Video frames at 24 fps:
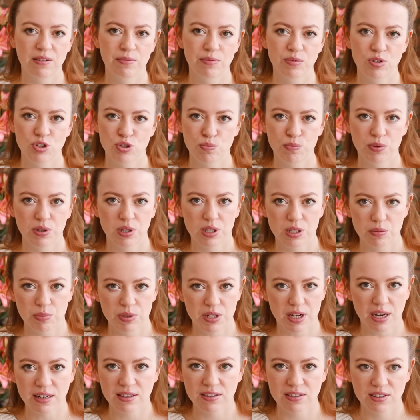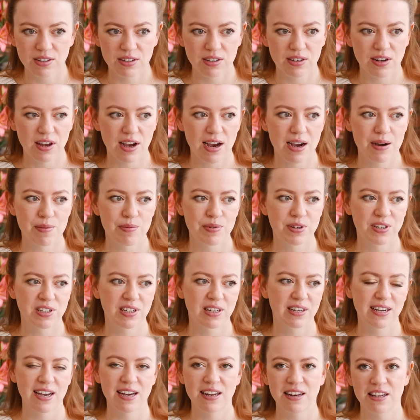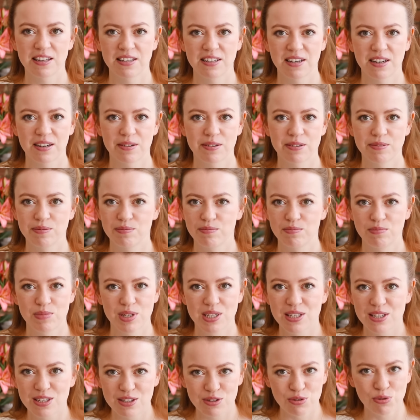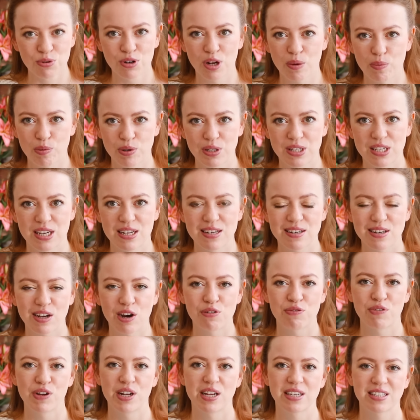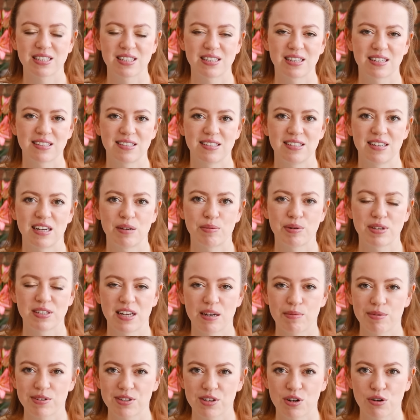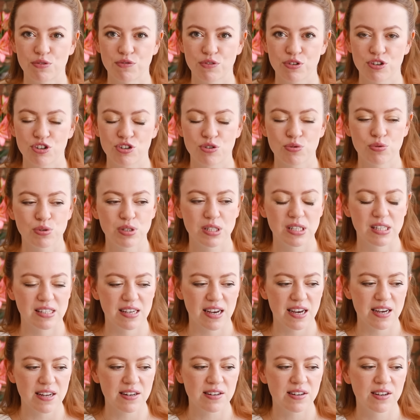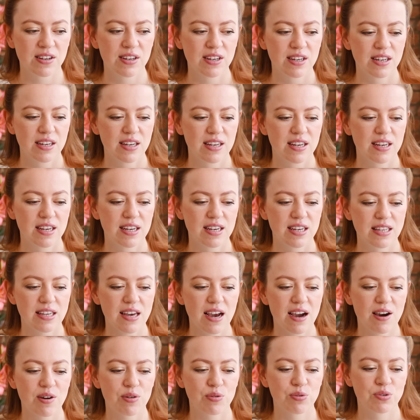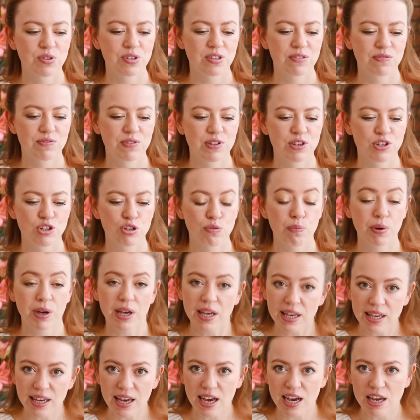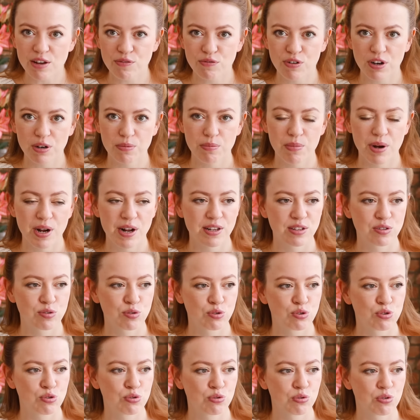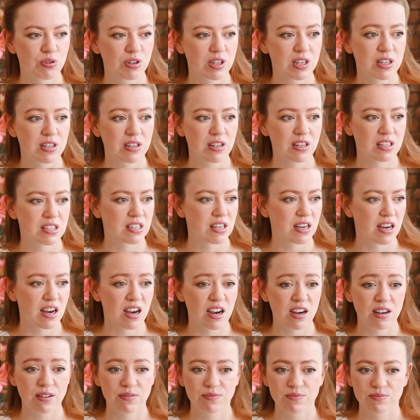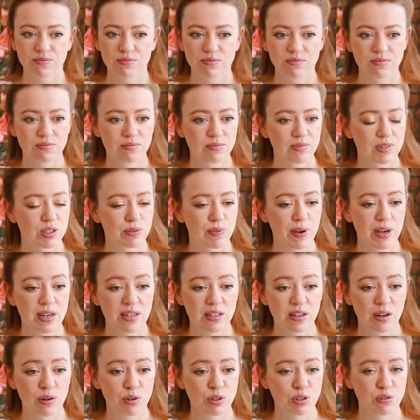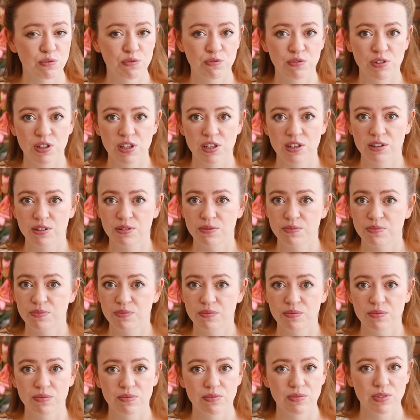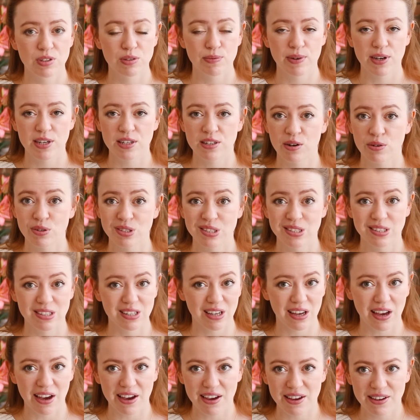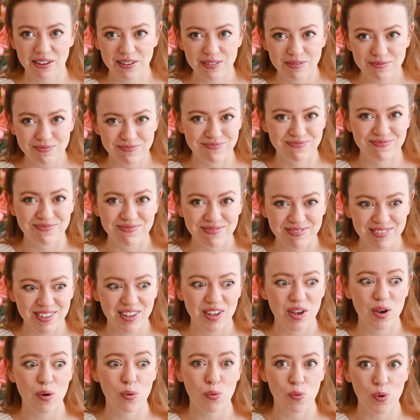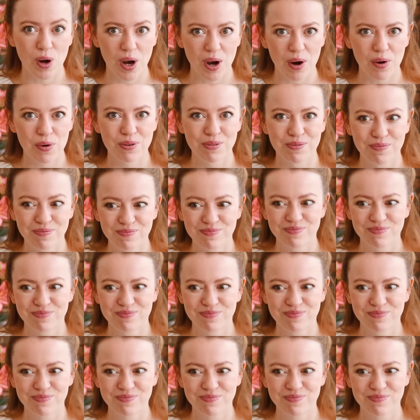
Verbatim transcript: im Gespräch mit anderen, aber da kann ich ja mich nicht zu 100% drauf verlassen, dass ihr da mal selber drauf gestoßen seid. Ja, und wir springen einfach mal so zurück in das Jahr 2004 2003. Wow.